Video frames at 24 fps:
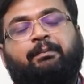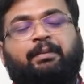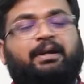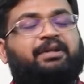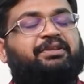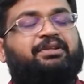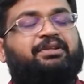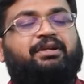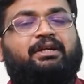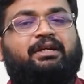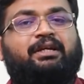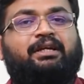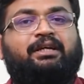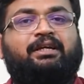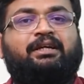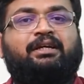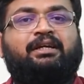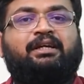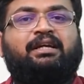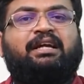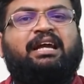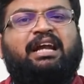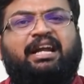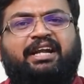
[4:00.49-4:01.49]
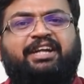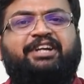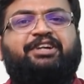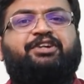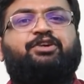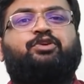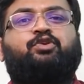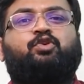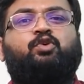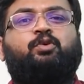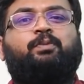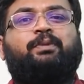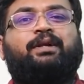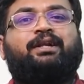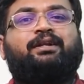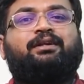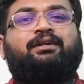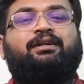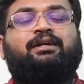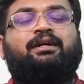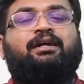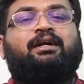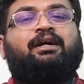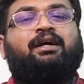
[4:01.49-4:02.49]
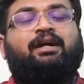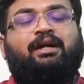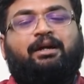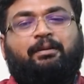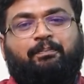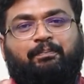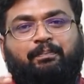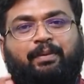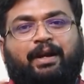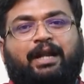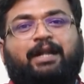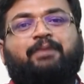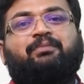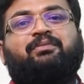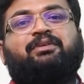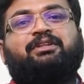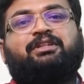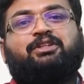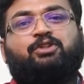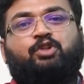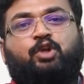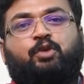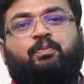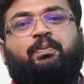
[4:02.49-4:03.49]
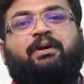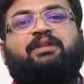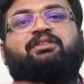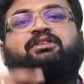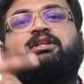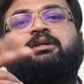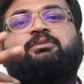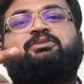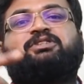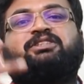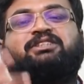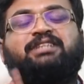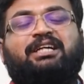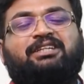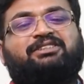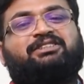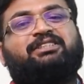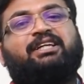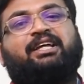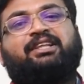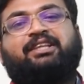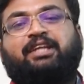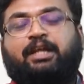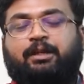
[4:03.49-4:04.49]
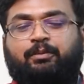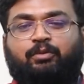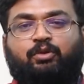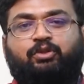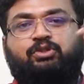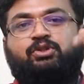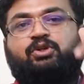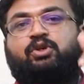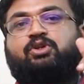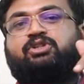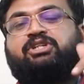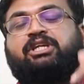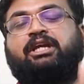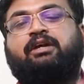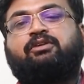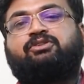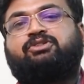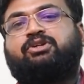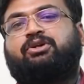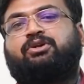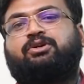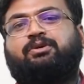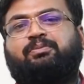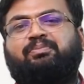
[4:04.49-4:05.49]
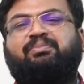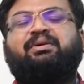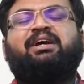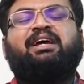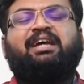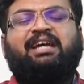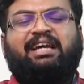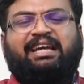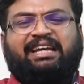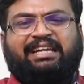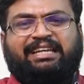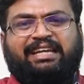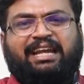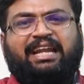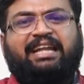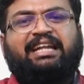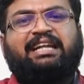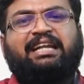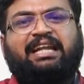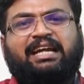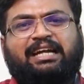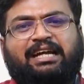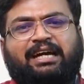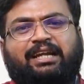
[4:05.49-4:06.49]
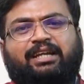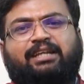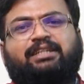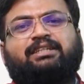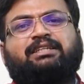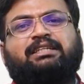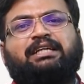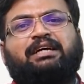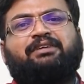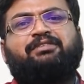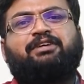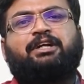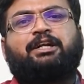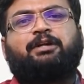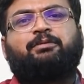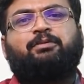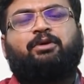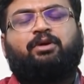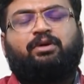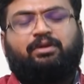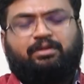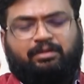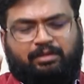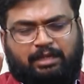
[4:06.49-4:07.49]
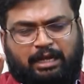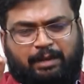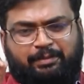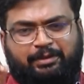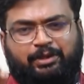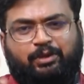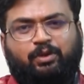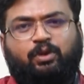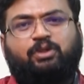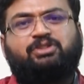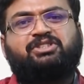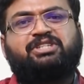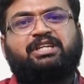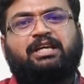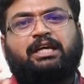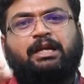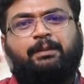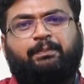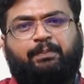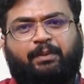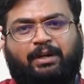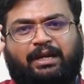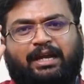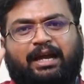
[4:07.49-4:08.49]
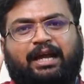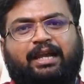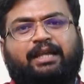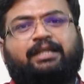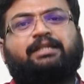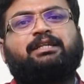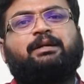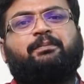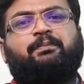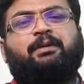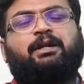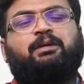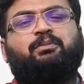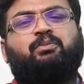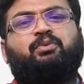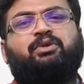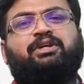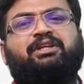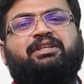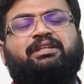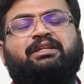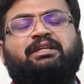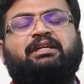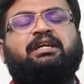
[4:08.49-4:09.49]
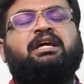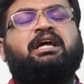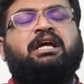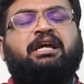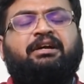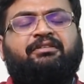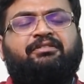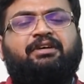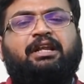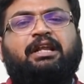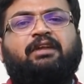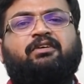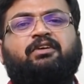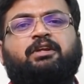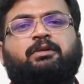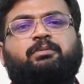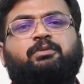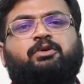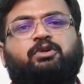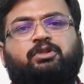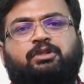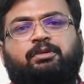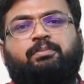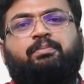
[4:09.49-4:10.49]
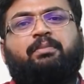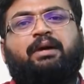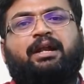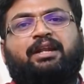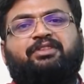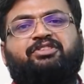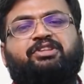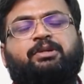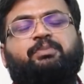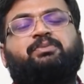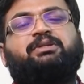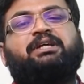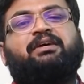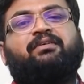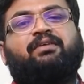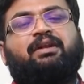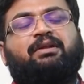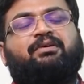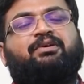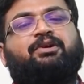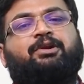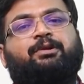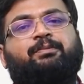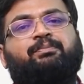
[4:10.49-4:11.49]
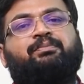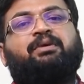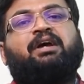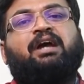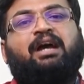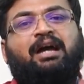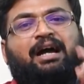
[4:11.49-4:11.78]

படத்திற்குங்க எடிட்டர் ரூபன் படம் வந்து இன்னொரு பத்து நிமிஷம் ஜாஸ்தியாக இருந்தாலும் கொஞ்சம் யோசிக்க வச்சுருக்கோம் என்ன கரெக்டாக வேணுமோ நாம் யோசிக்கிறப்போ கரெக்டாக படம் முடியுது வெளில வரும்போது மன திருப்தியாக வெளில வர்றோம்